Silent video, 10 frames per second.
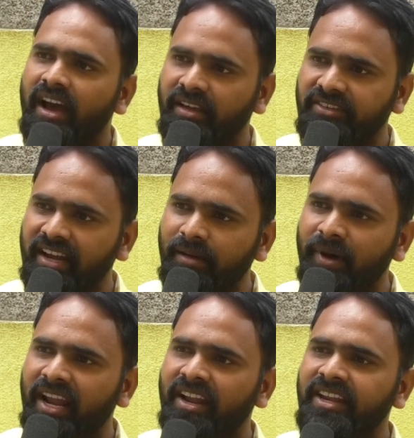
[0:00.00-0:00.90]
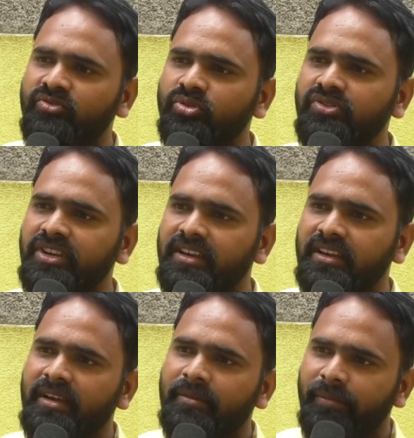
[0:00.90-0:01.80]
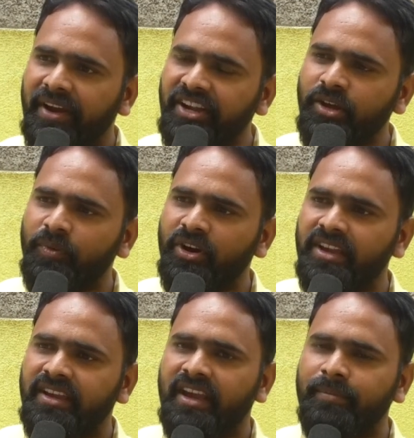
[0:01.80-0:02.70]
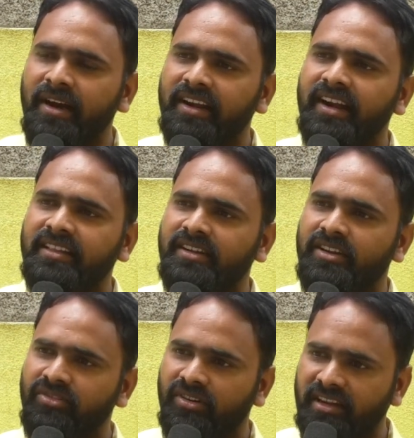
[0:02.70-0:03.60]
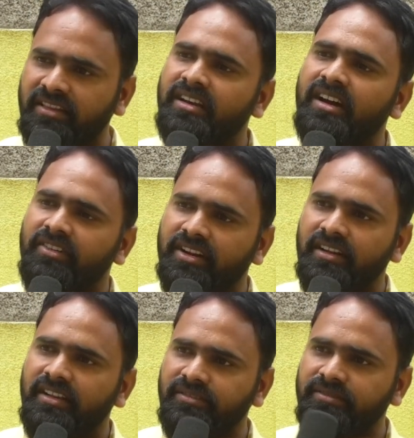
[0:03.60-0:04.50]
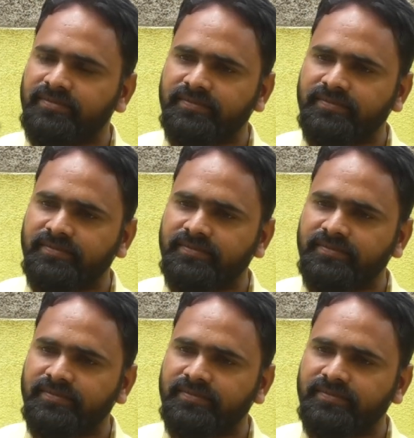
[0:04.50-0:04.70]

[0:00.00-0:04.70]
ఆ జనబలాన్ని చూసి మైండ్ పోయి ఏం మాట్లాడుతున్నారో అర్థం కావట్లేదు